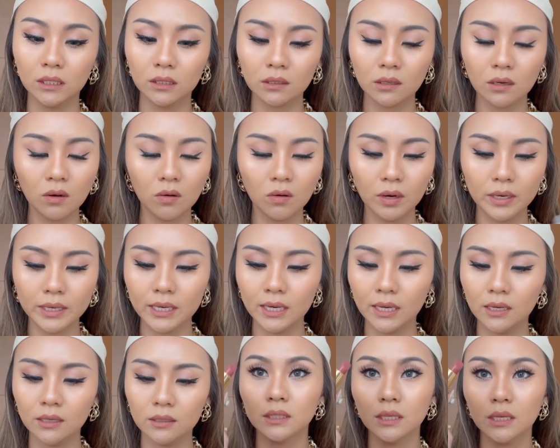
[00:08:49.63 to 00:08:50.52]
100
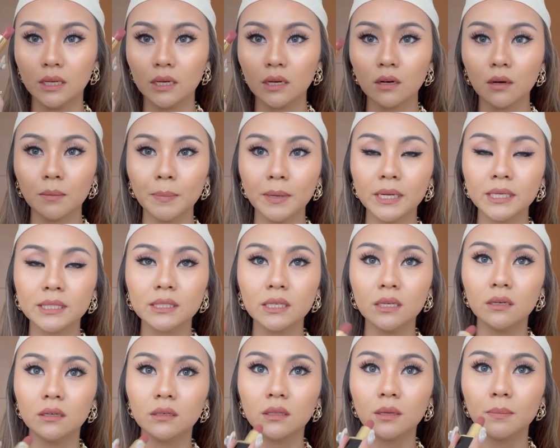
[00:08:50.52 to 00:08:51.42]
นะ สีนี้ก็เป็นอีกสี
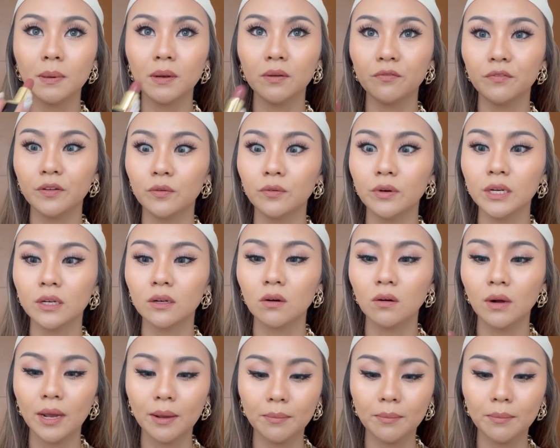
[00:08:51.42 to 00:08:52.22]
หนึ่งที่เป็น favorite ของแอ